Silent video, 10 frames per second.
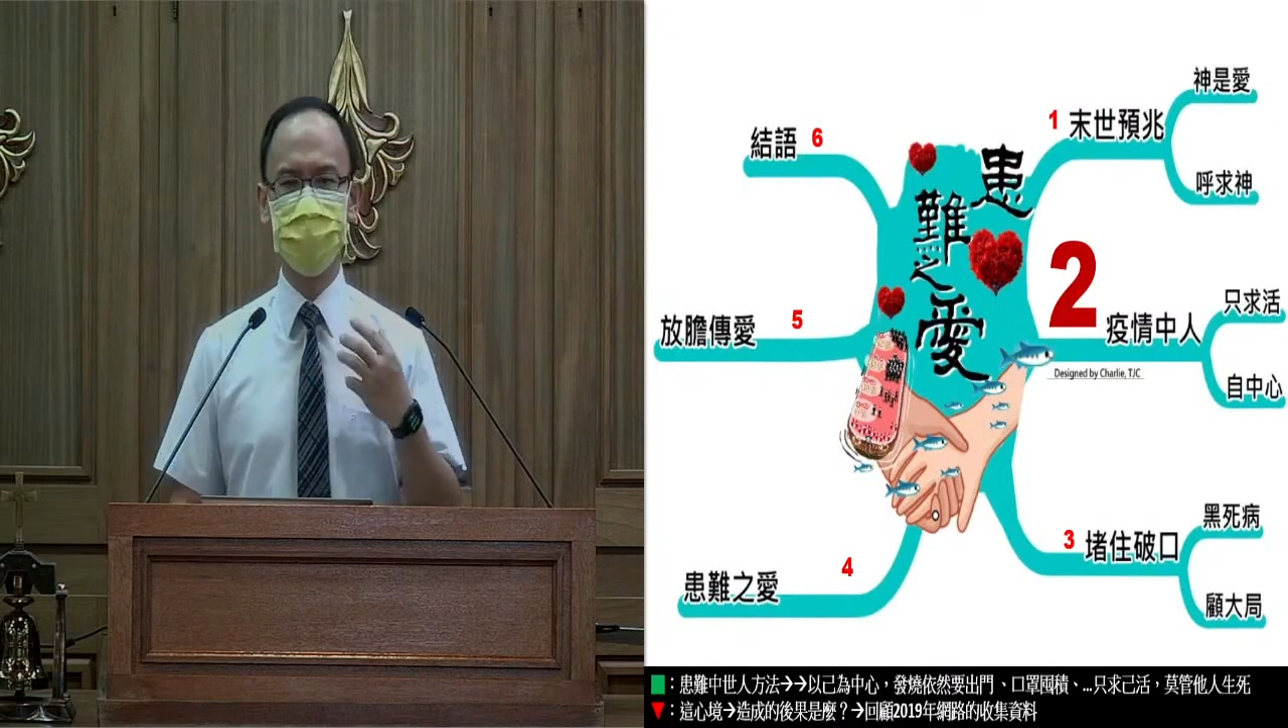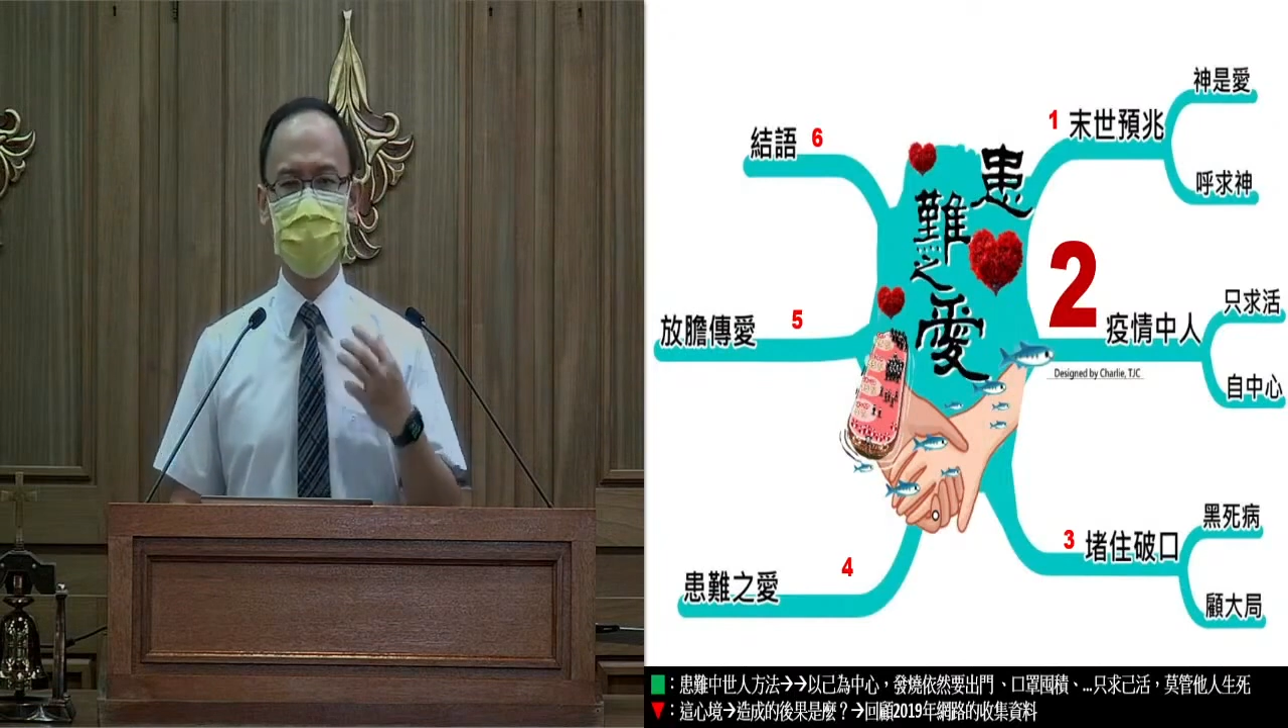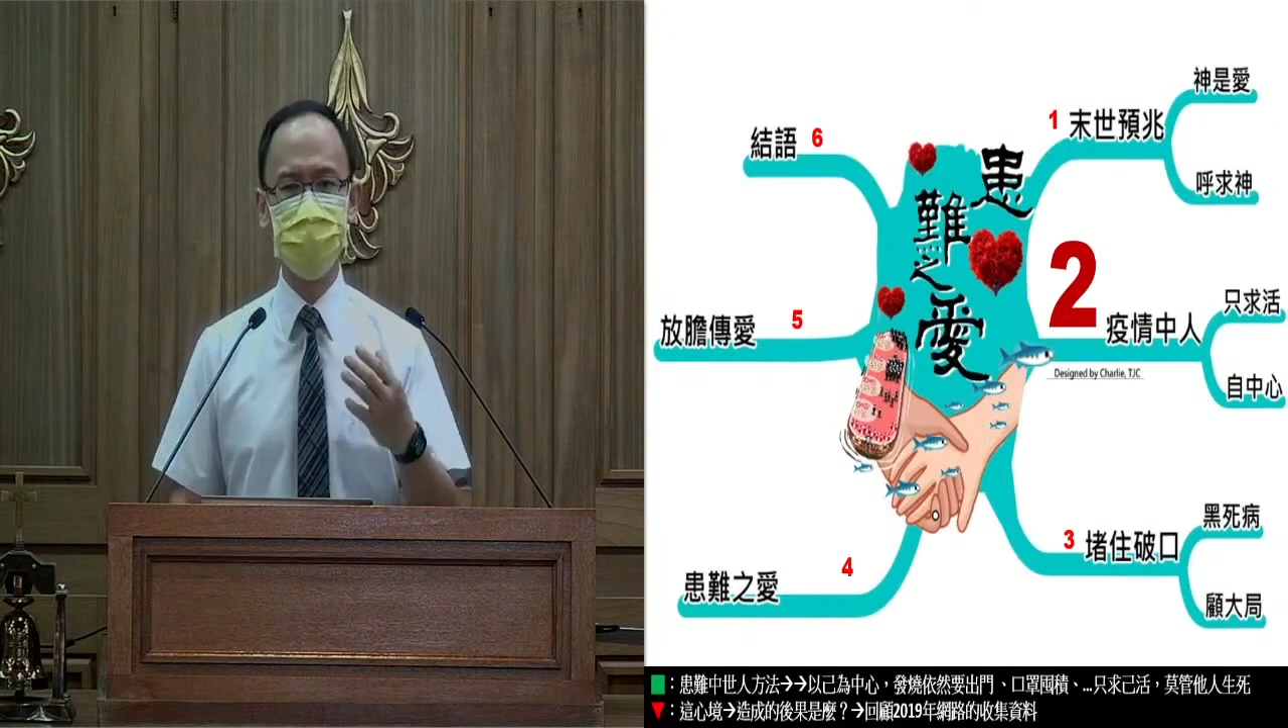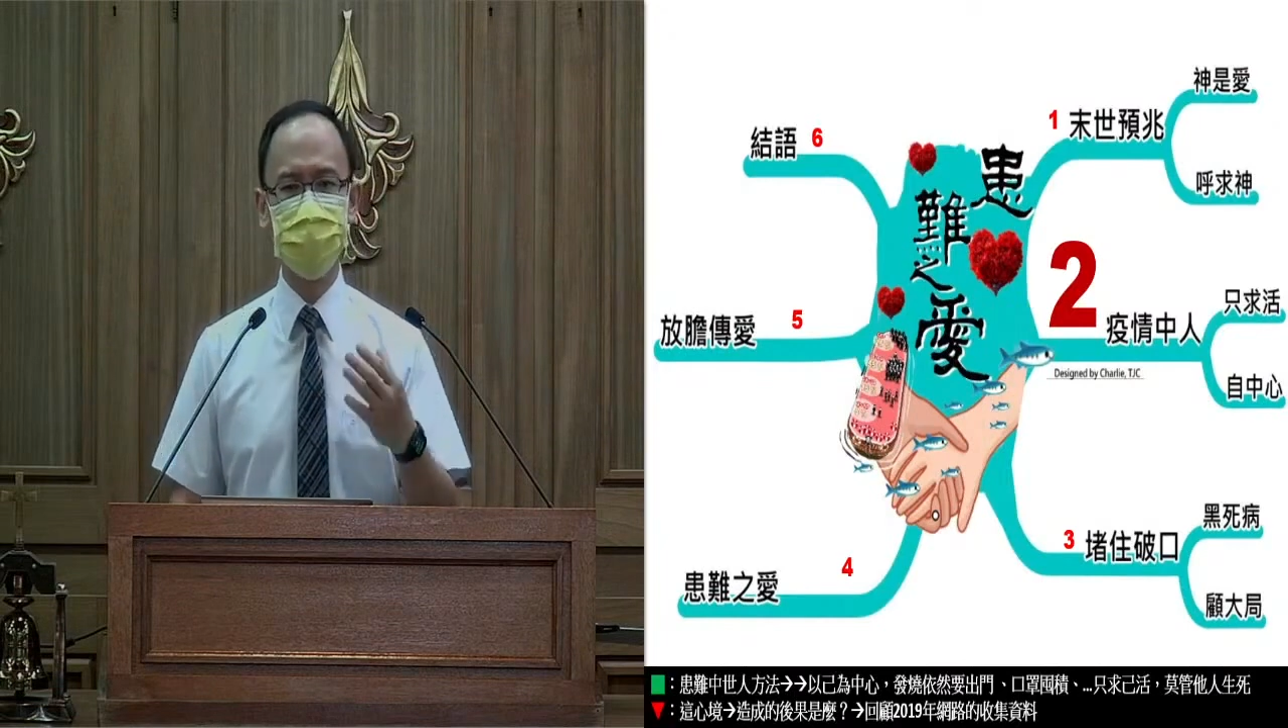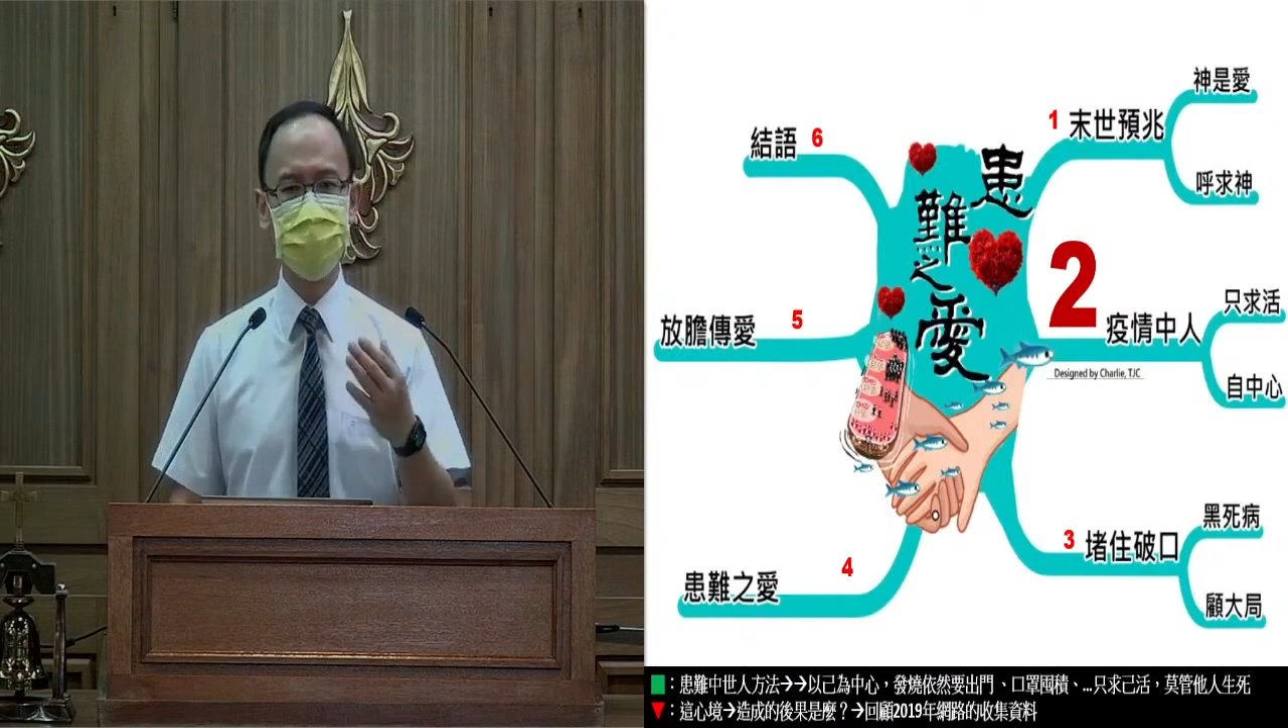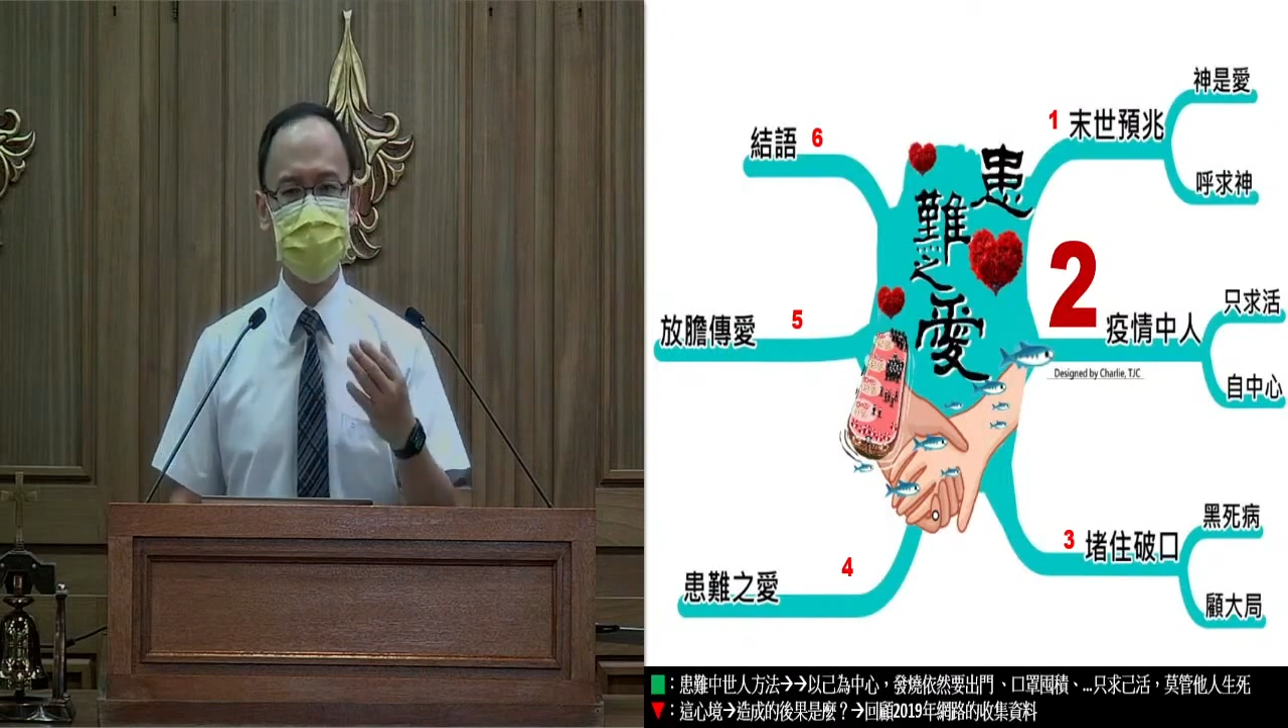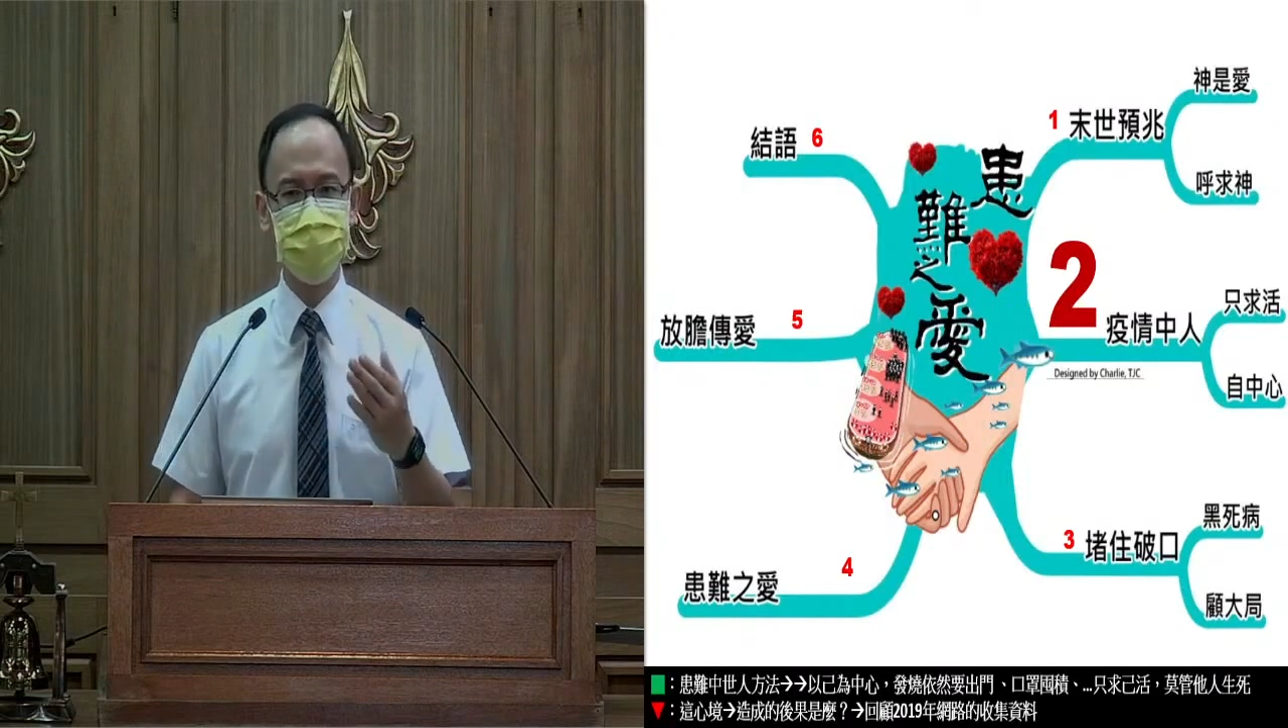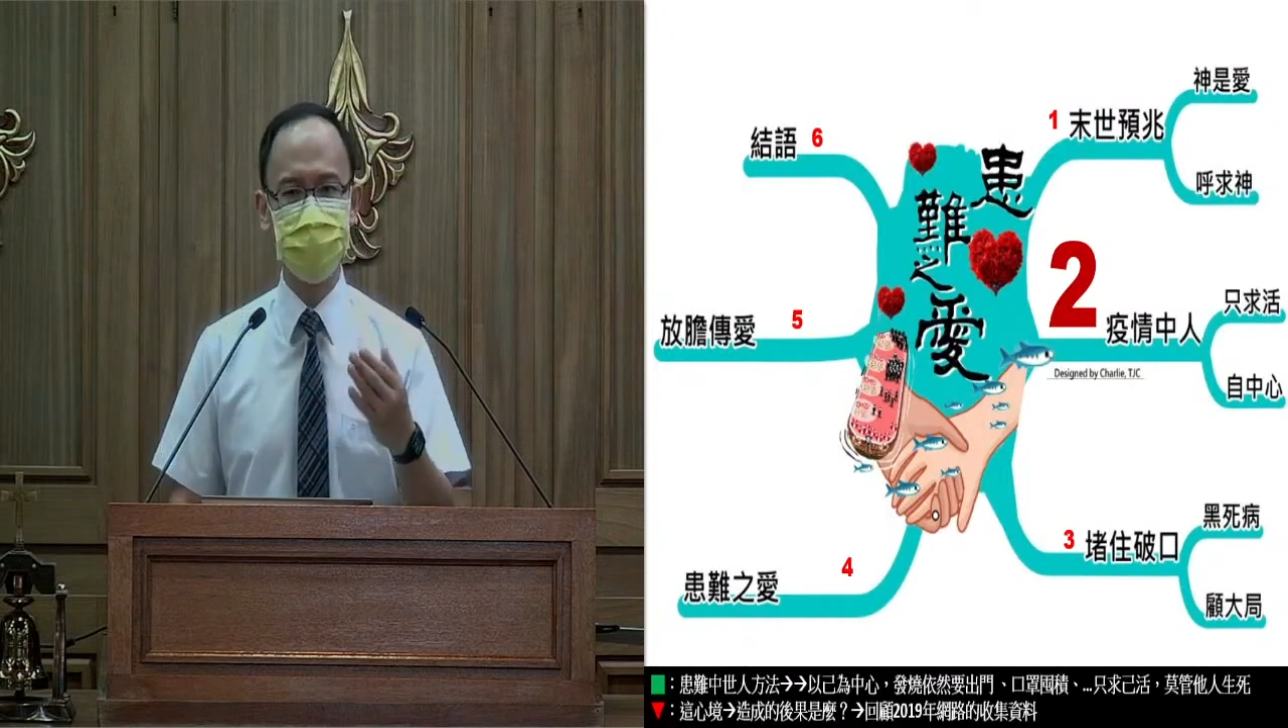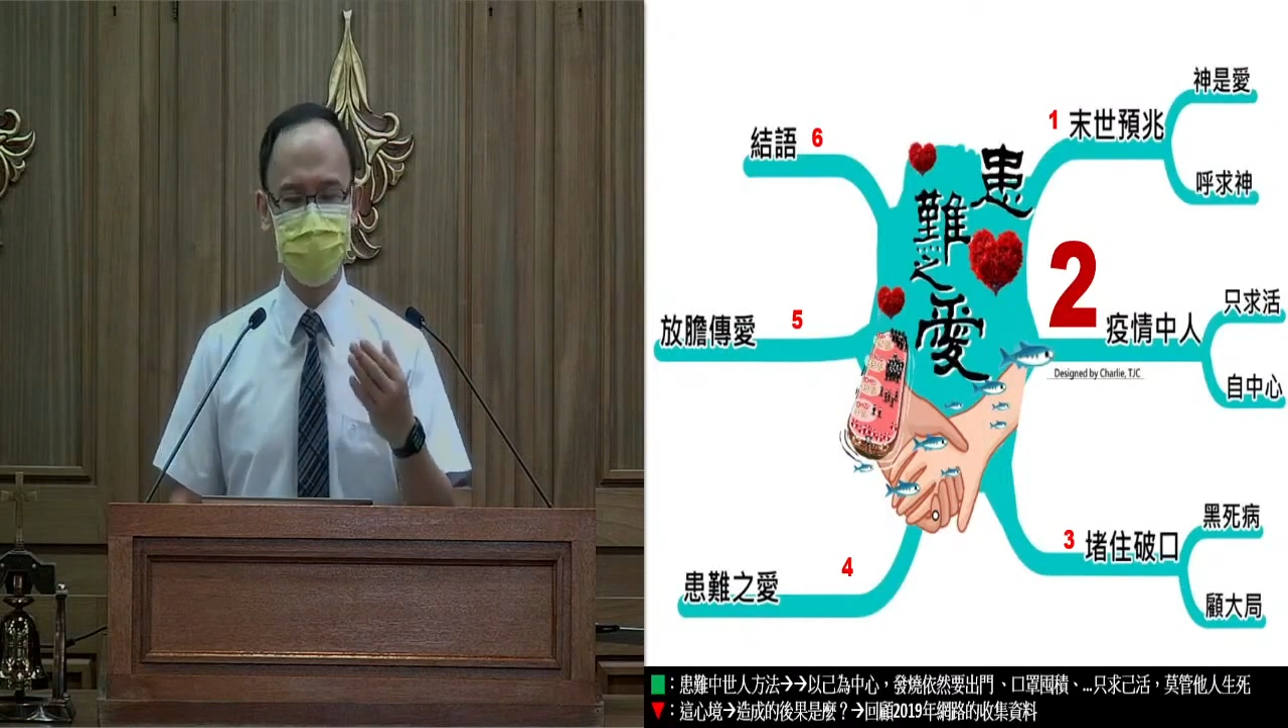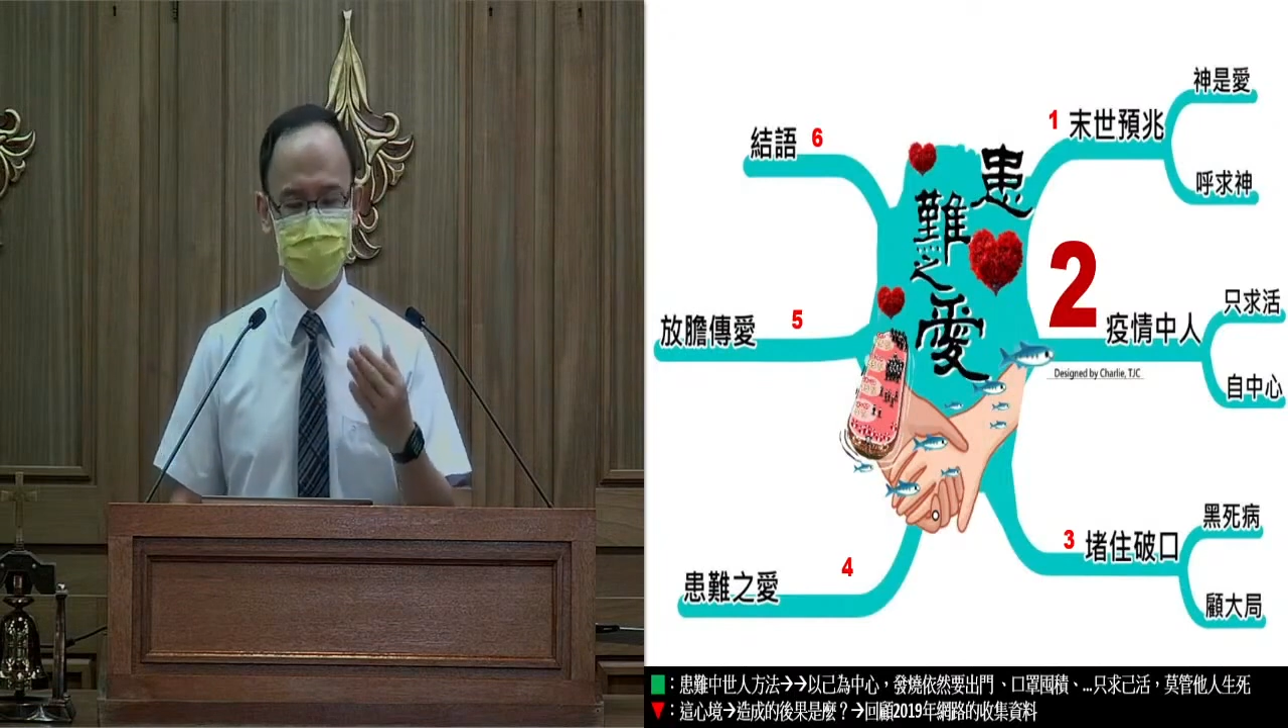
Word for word: 因见